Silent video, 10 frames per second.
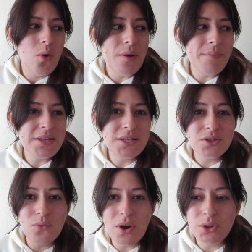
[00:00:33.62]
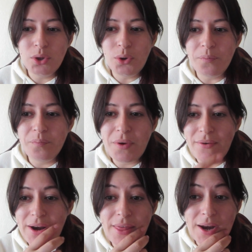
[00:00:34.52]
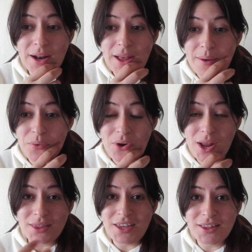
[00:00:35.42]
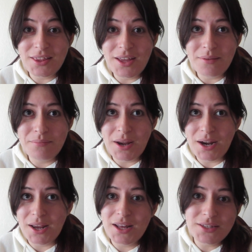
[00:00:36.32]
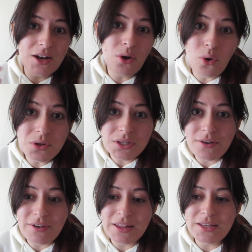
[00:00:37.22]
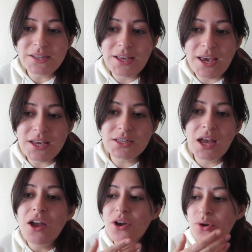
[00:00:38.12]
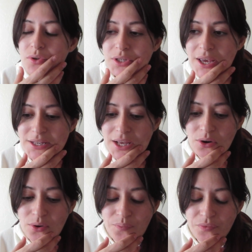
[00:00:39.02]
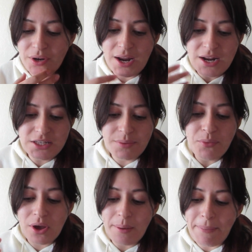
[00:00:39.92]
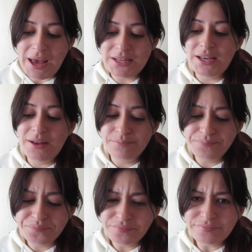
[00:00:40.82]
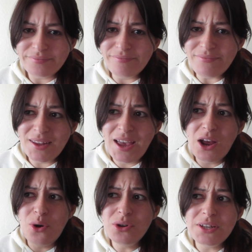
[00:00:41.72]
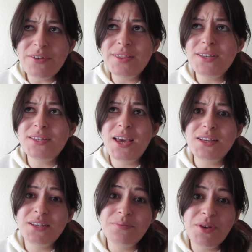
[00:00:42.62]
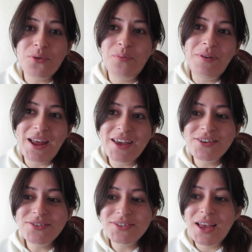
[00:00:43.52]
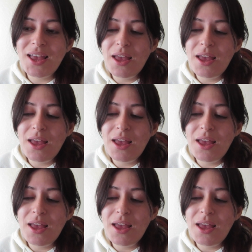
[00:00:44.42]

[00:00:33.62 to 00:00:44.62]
o en veces cuando me van a dar el cambio en la tienda, me regresan 11, 26, no sé, es algo rarísimo que pasa. Eh, 11, 26 es mi cumpleaños,